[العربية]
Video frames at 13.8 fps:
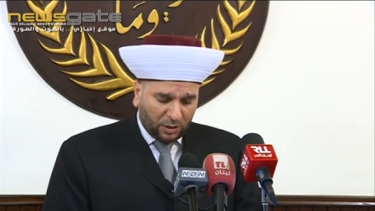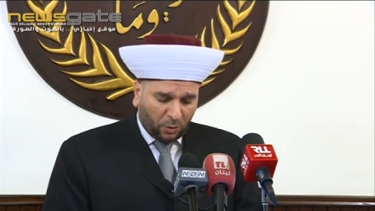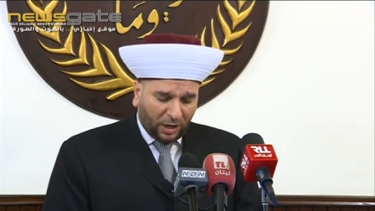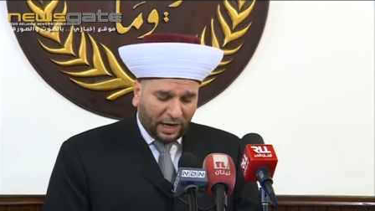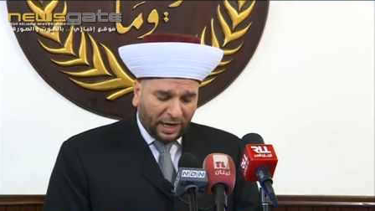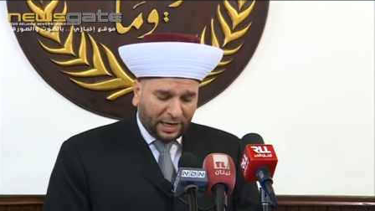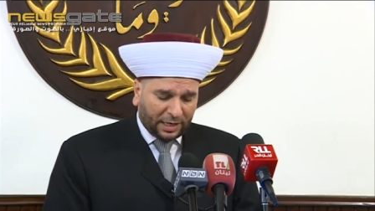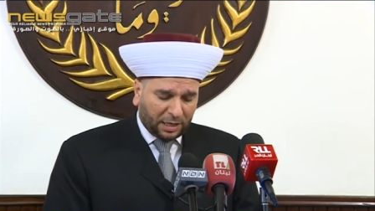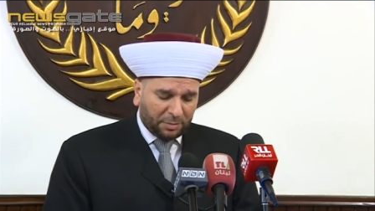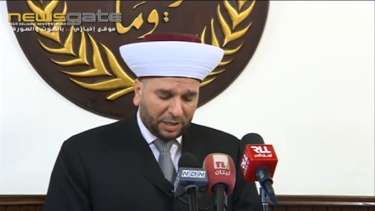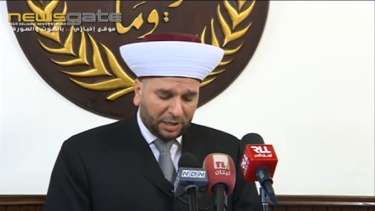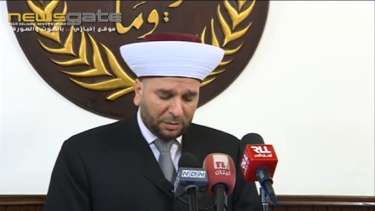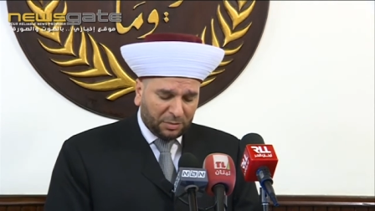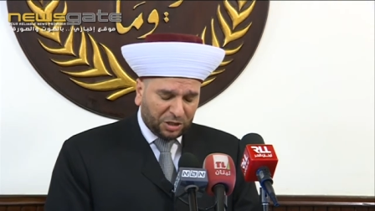واعرب
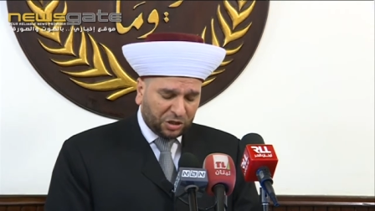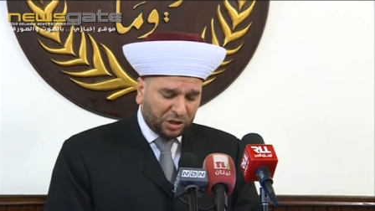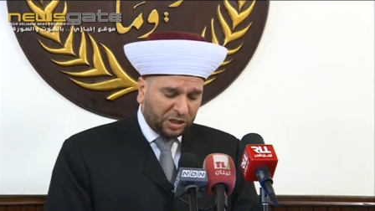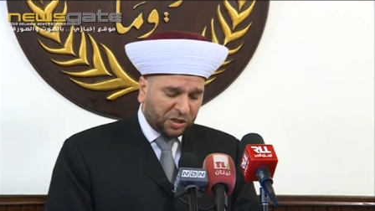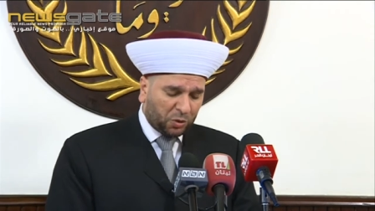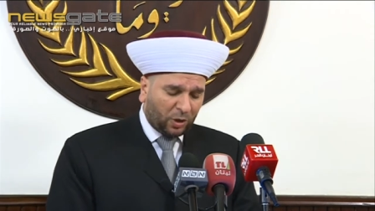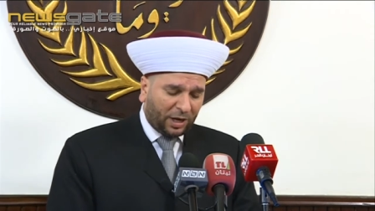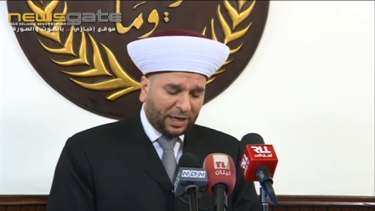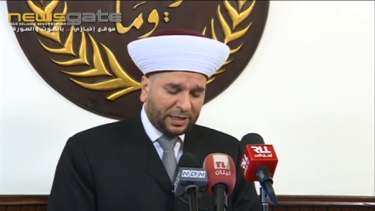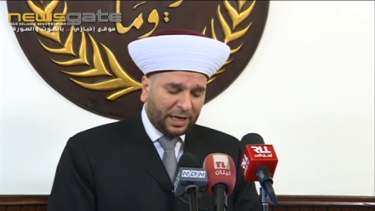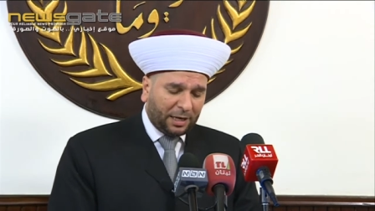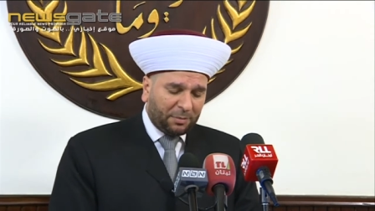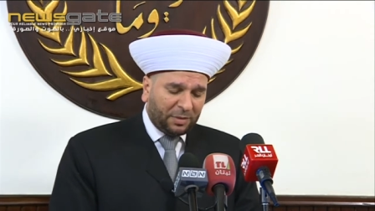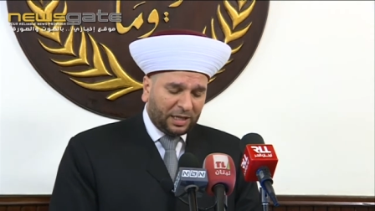المجلس عن
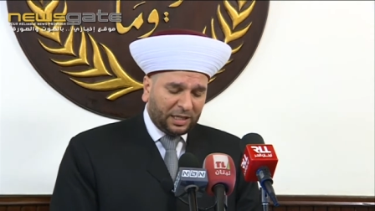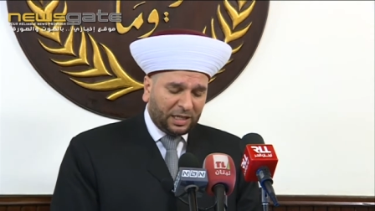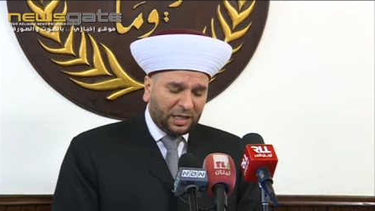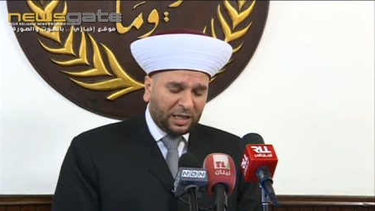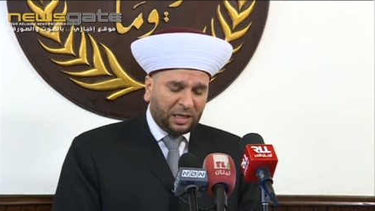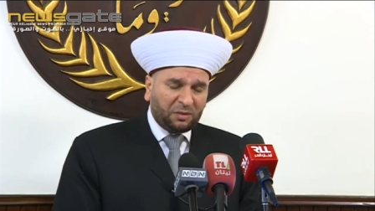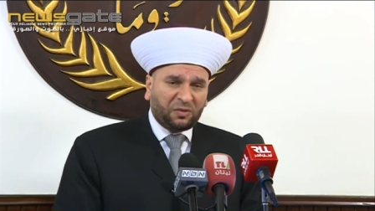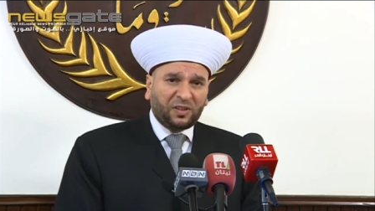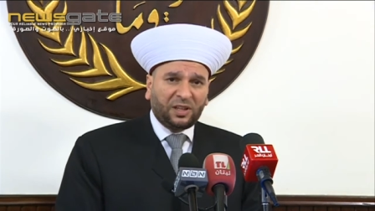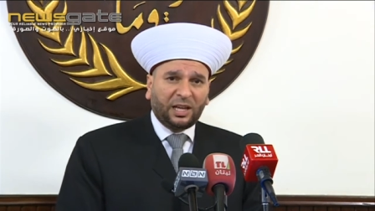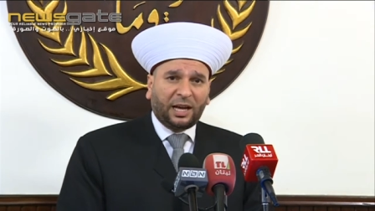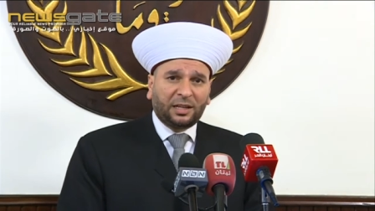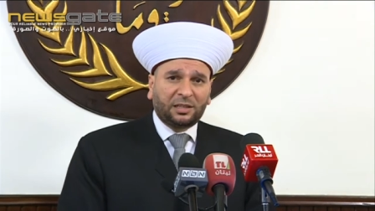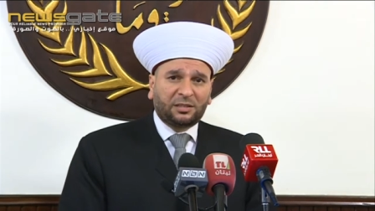امله
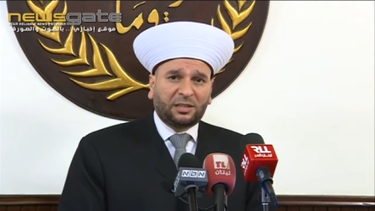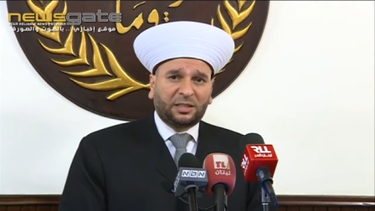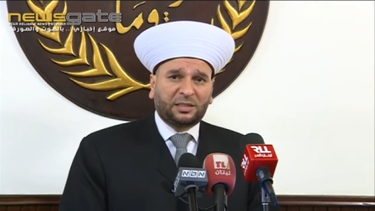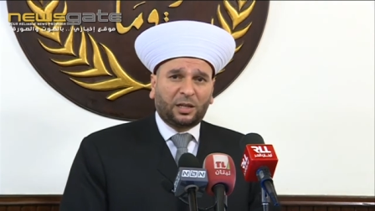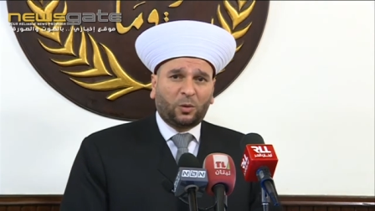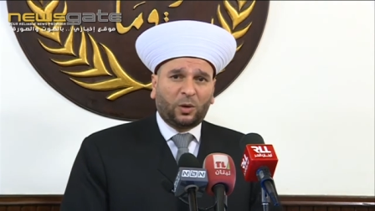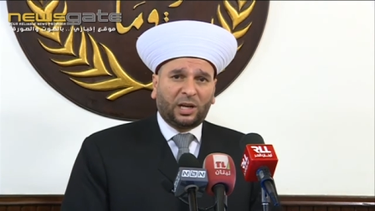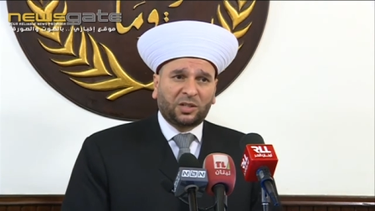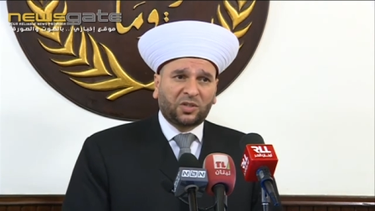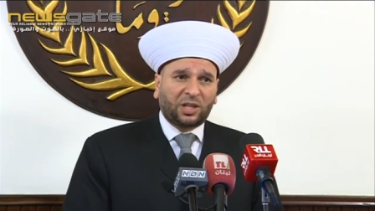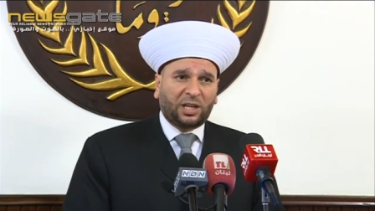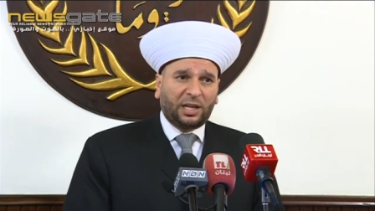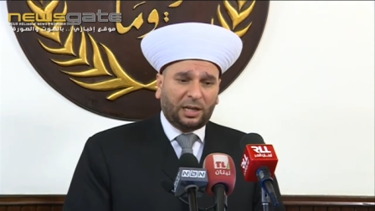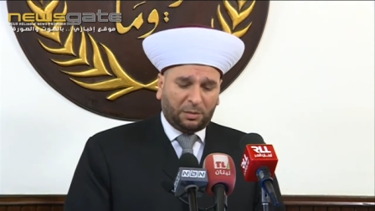في ان
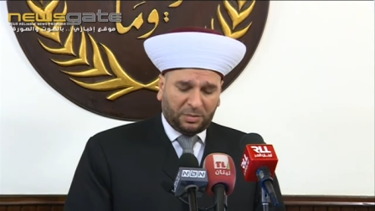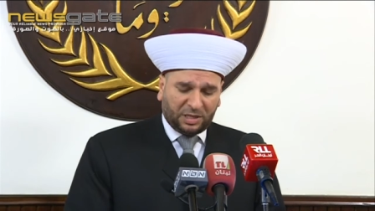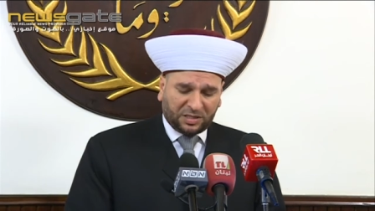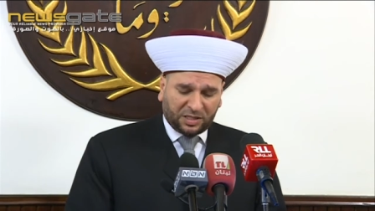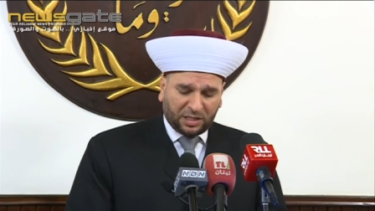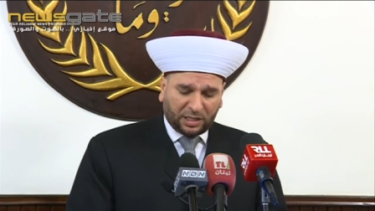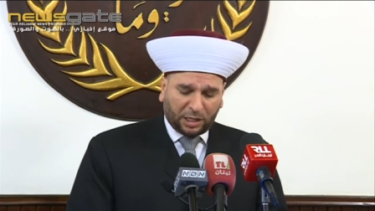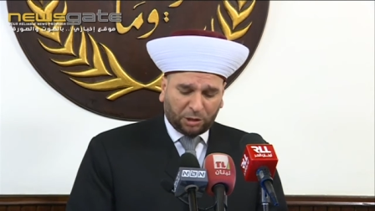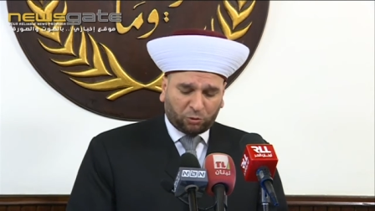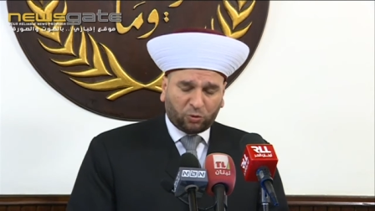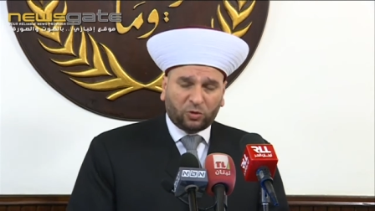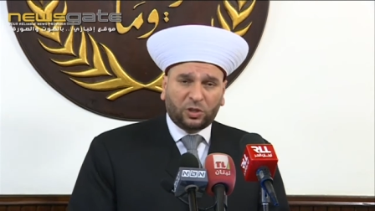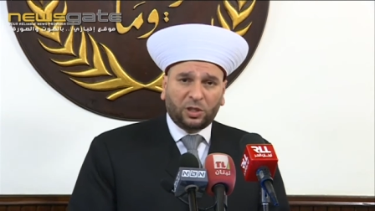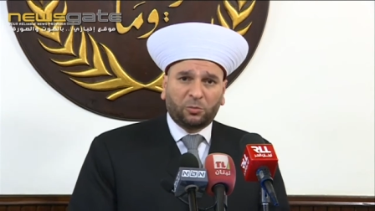تتواصل المسيره
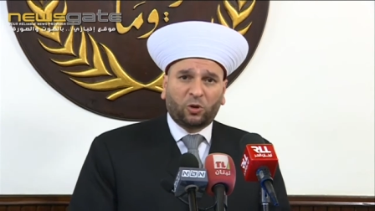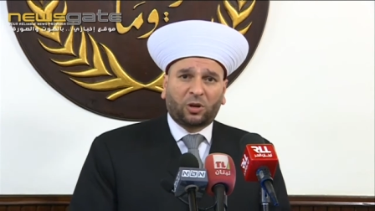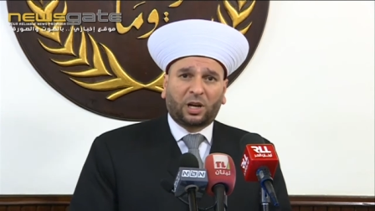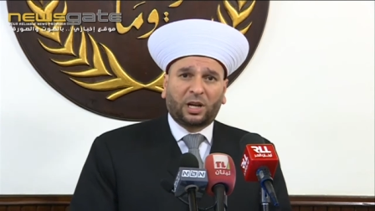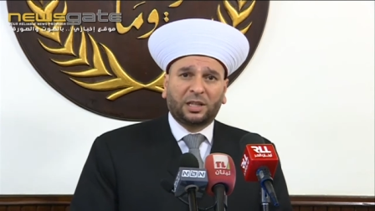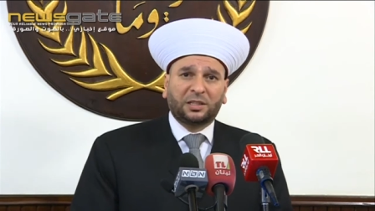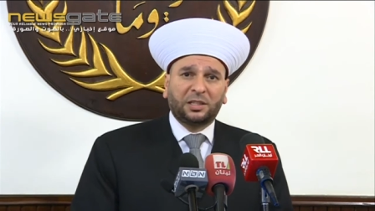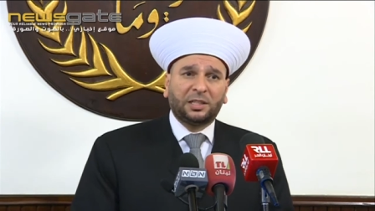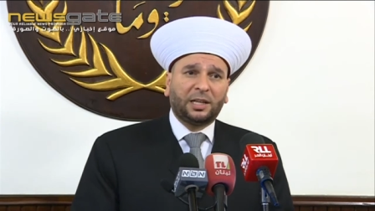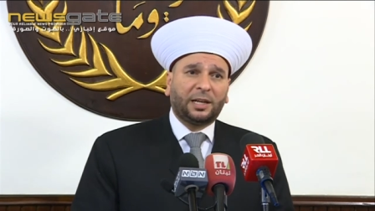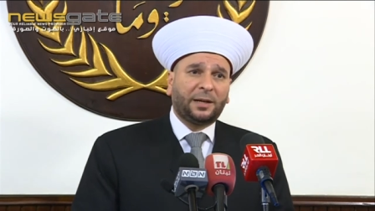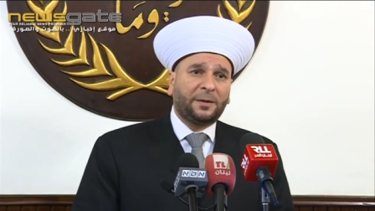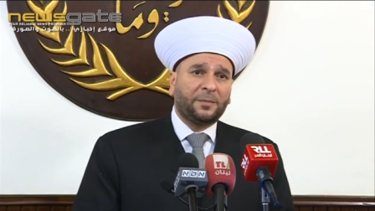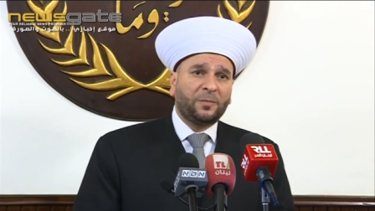الديمقراطيه